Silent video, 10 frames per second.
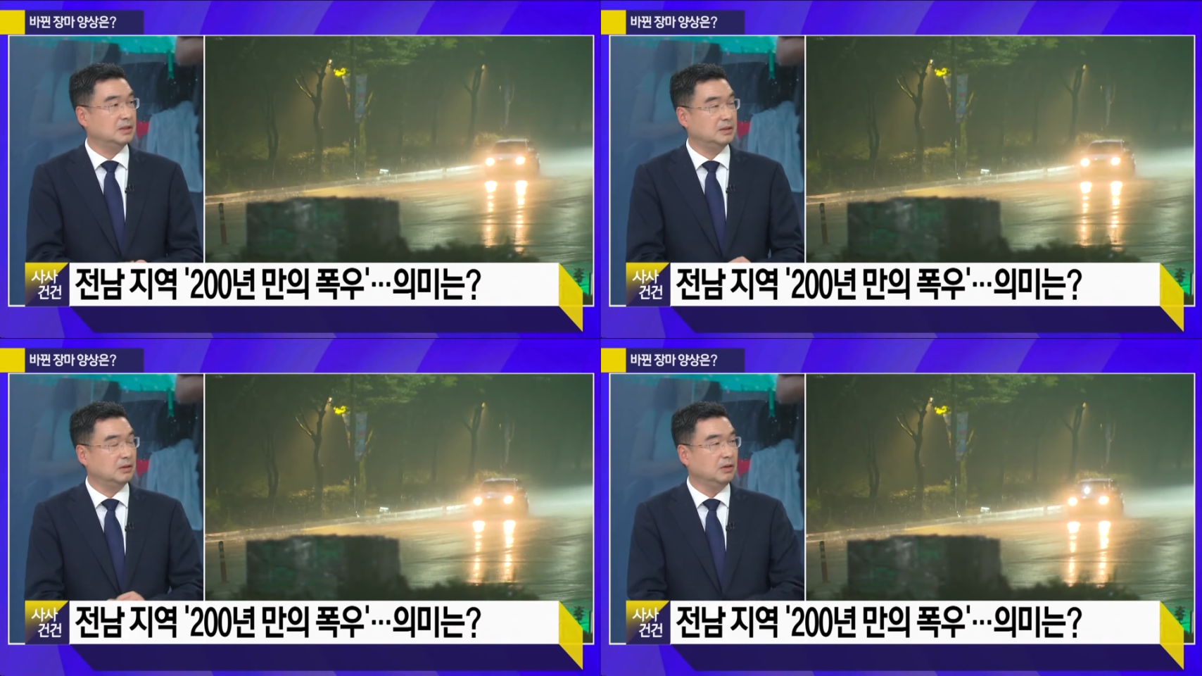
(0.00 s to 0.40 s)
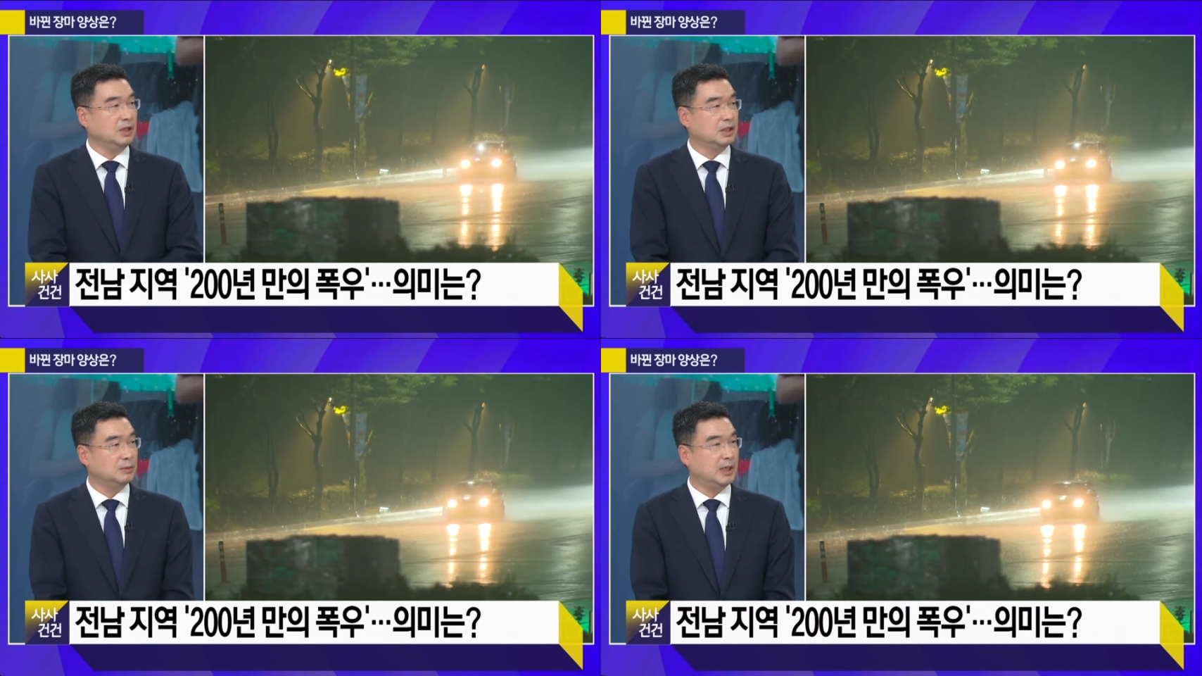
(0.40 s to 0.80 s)
그래서
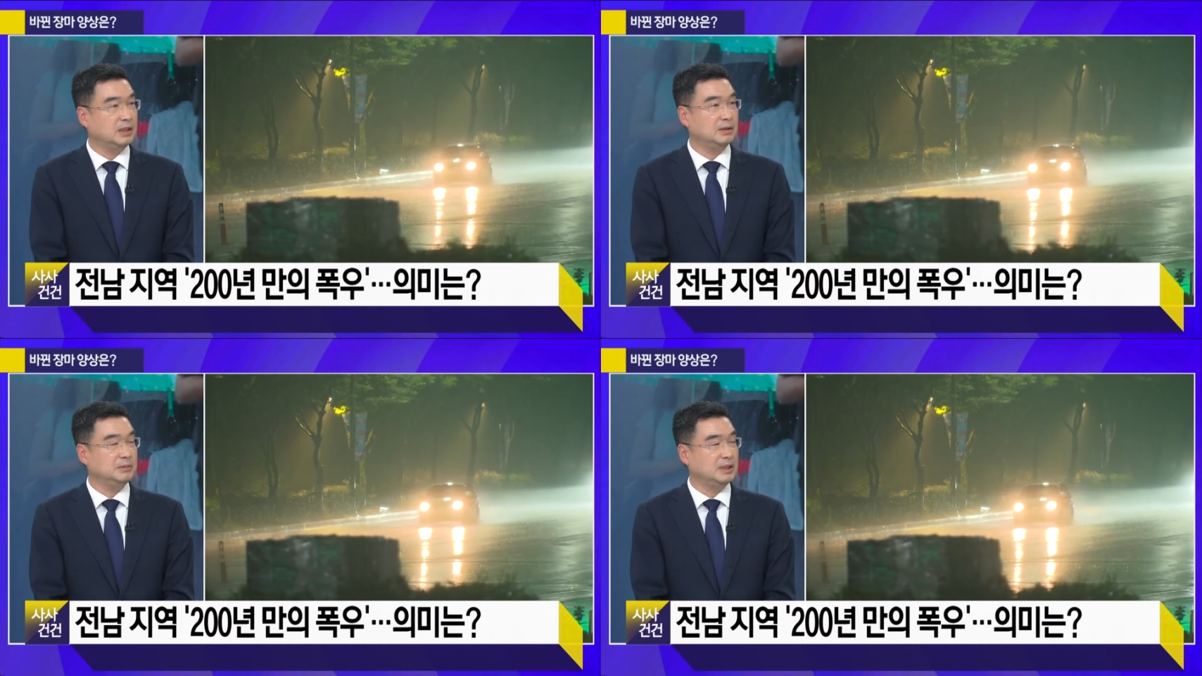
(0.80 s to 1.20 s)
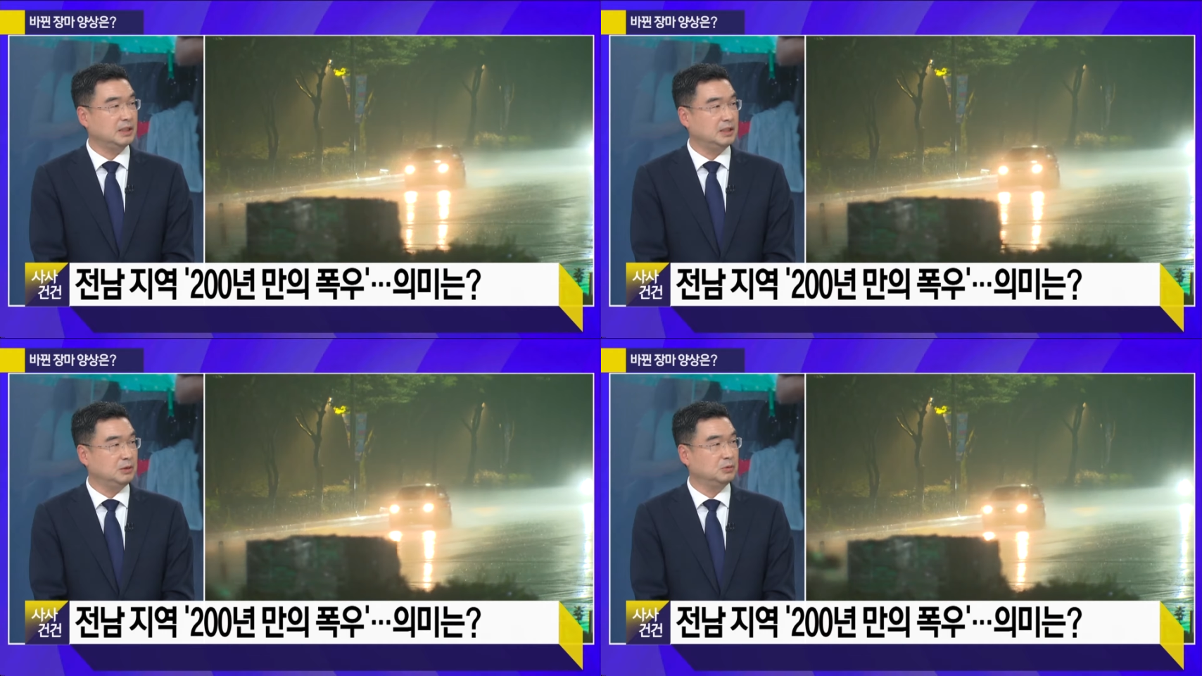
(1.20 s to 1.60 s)
그만큼
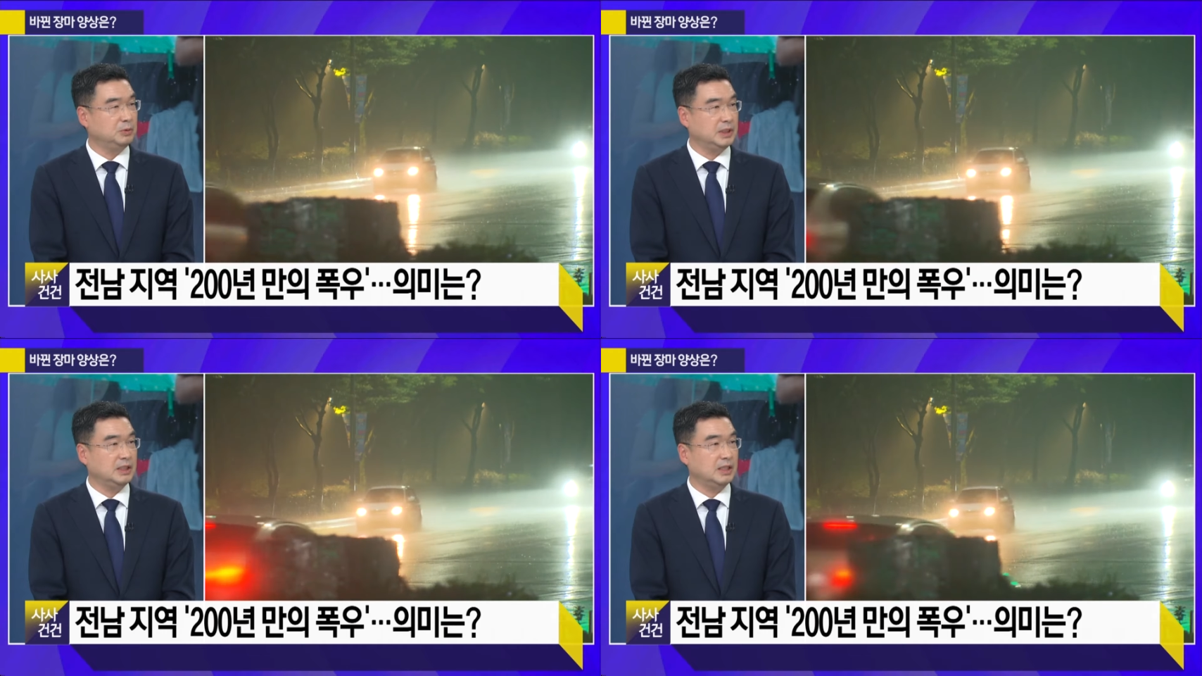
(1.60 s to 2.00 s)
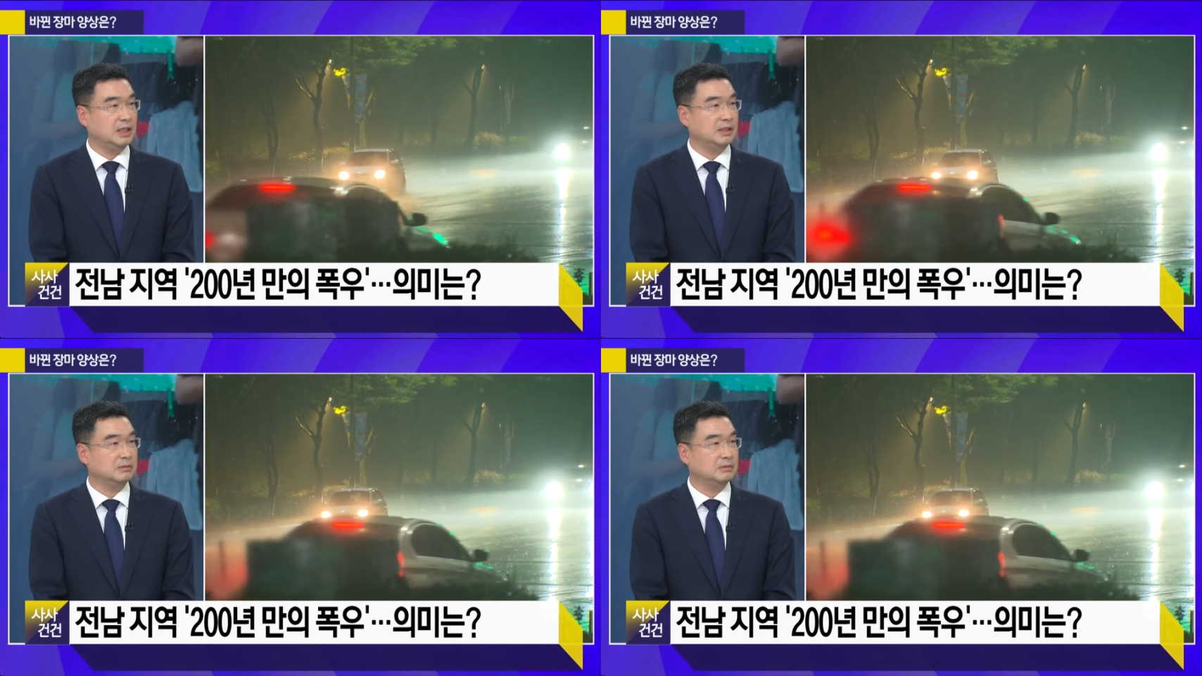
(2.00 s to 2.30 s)
이제 기후 위기가